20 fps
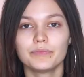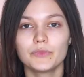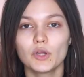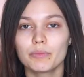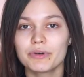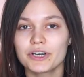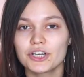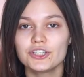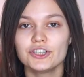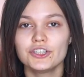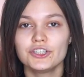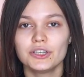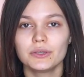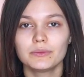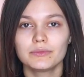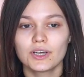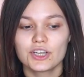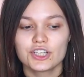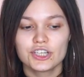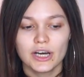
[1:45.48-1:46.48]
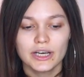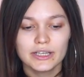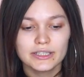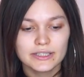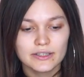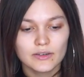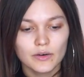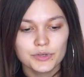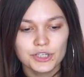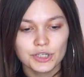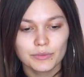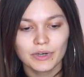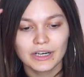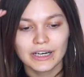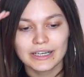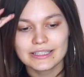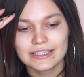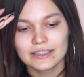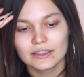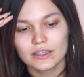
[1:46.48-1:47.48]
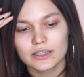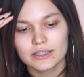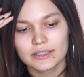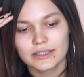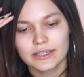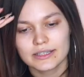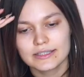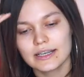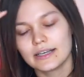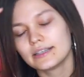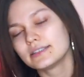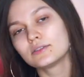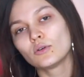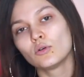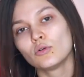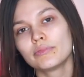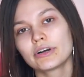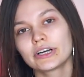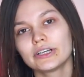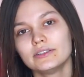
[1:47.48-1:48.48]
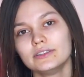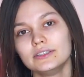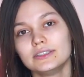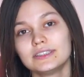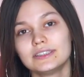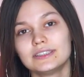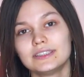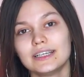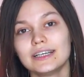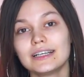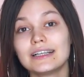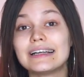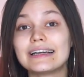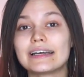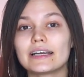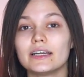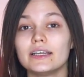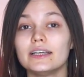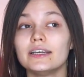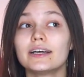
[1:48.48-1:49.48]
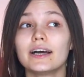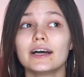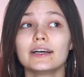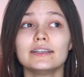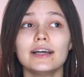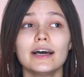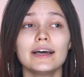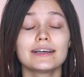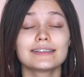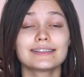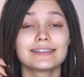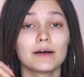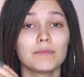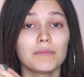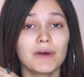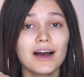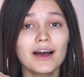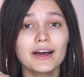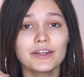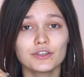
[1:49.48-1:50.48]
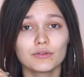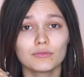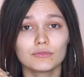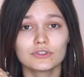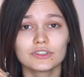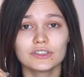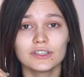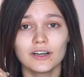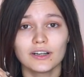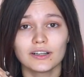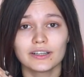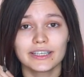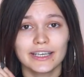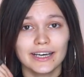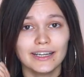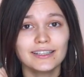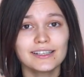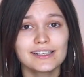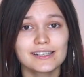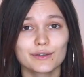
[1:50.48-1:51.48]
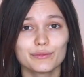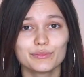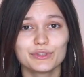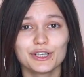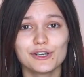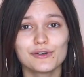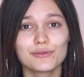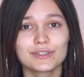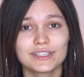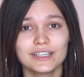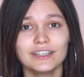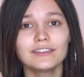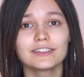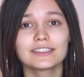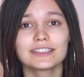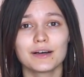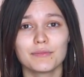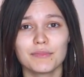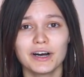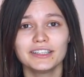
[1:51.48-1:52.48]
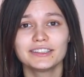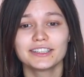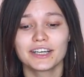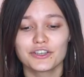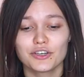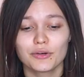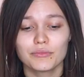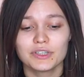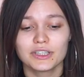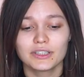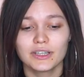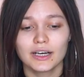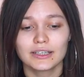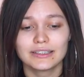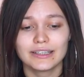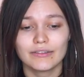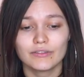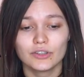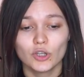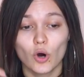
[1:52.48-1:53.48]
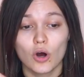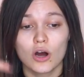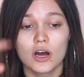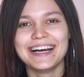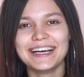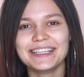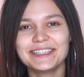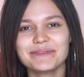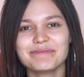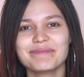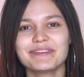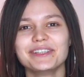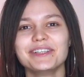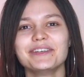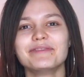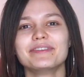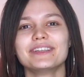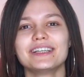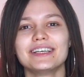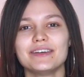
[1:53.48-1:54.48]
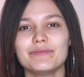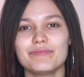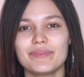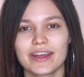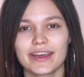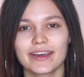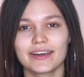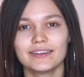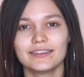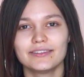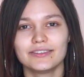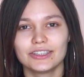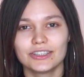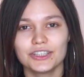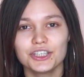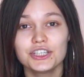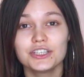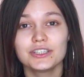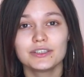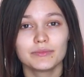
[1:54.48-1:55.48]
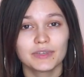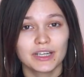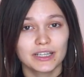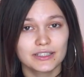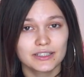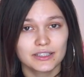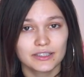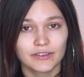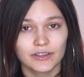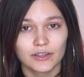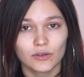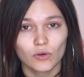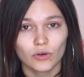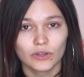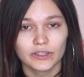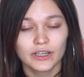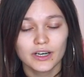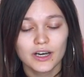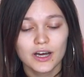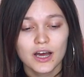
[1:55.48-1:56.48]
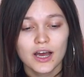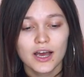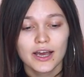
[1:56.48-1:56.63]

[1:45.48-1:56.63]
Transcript: Но прежде чем начать, я вообще бы хотела рассказать о бренде Stellar, и когда я сама о нем узнала, я на самом деле узнала сама-то о нем не так давно. Это было в ноябре 2017 года.